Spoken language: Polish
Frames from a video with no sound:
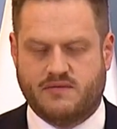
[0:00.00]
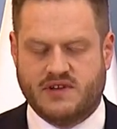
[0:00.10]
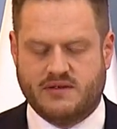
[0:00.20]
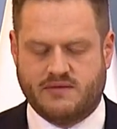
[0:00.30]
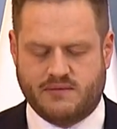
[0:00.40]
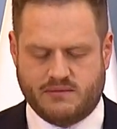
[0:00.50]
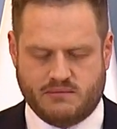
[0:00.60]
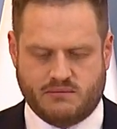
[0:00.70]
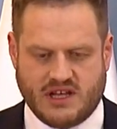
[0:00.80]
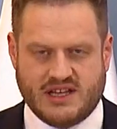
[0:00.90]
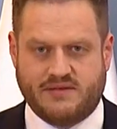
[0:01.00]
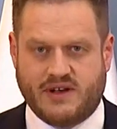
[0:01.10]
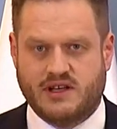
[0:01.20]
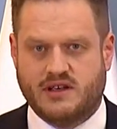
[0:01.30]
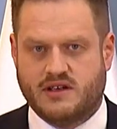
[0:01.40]
y, y,
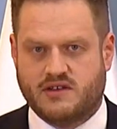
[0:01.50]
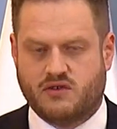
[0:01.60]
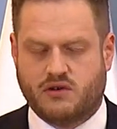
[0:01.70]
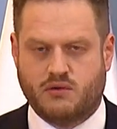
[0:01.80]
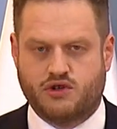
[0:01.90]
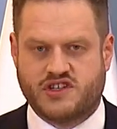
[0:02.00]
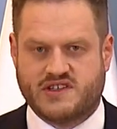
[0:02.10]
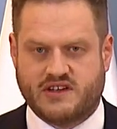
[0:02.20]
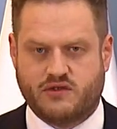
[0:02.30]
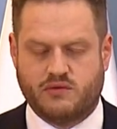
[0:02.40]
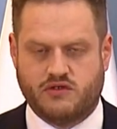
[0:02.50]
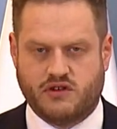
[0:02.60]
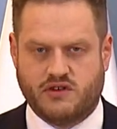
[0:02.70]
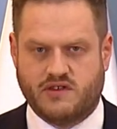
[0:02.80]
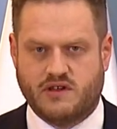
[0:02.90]
nadawanych jest około 16
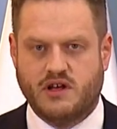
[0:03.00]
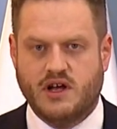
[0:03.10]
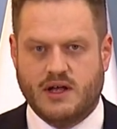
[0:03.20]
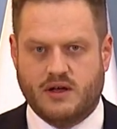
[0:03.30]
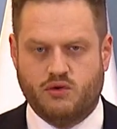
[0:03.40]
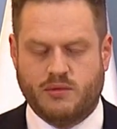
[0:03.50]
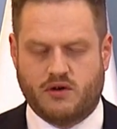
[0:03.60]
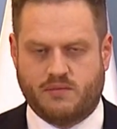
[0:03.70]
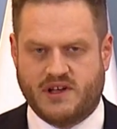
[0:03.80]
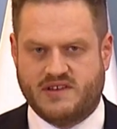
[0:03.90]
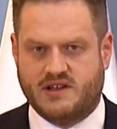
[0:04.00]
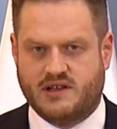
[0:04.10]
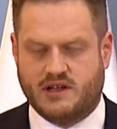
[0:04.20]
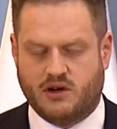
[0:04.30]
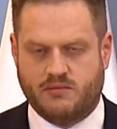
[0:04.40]
tysięcy numerów PESEL
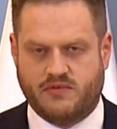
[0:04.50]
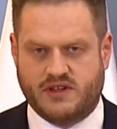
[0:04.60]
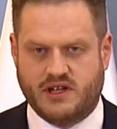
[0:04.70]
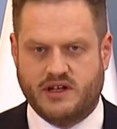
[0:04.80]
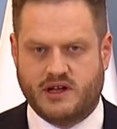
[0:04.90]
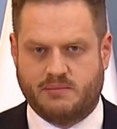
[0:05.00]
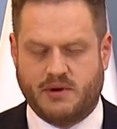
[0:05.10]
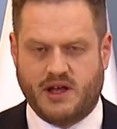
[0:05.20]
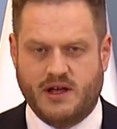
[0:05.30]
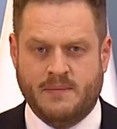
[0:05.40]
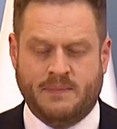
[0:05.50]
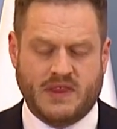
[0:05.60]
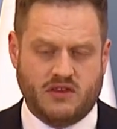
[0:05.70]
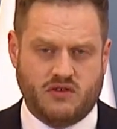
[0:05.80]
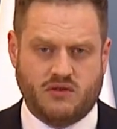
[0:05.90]
dla obywateli RP
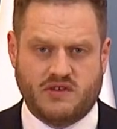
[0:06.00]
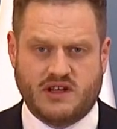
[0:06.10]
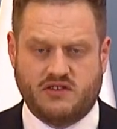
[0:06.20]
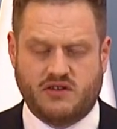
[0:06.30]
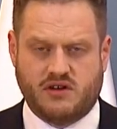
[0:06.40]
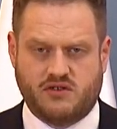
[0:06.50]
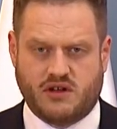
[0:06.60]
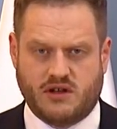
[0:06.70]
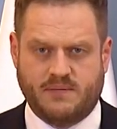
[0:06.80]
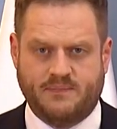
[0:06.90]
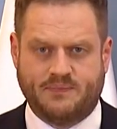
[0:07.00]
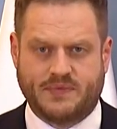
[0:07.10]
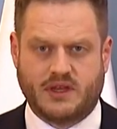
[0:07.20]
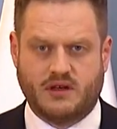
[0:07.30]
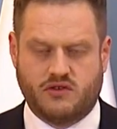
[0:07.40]
co oznacza, że,
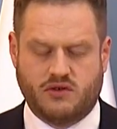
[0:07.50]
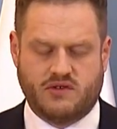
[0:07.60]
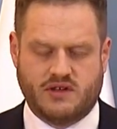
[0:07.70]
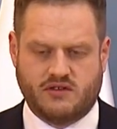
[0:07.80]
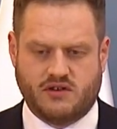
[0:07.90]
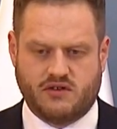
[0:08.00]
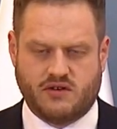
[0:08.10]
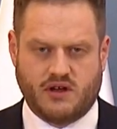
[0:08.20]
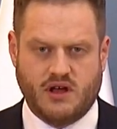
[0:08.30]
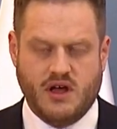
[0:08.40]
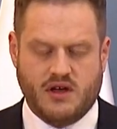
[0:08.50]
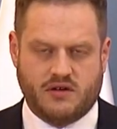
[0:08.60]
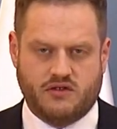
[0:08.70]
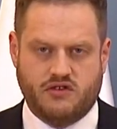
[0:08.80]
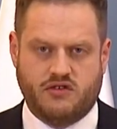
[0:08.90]
mm, co oznacza, że
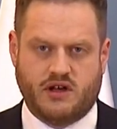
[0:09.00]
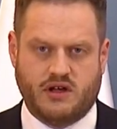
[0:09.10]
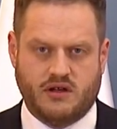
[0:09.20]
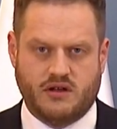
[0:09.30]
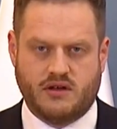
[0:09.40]
dzisiaj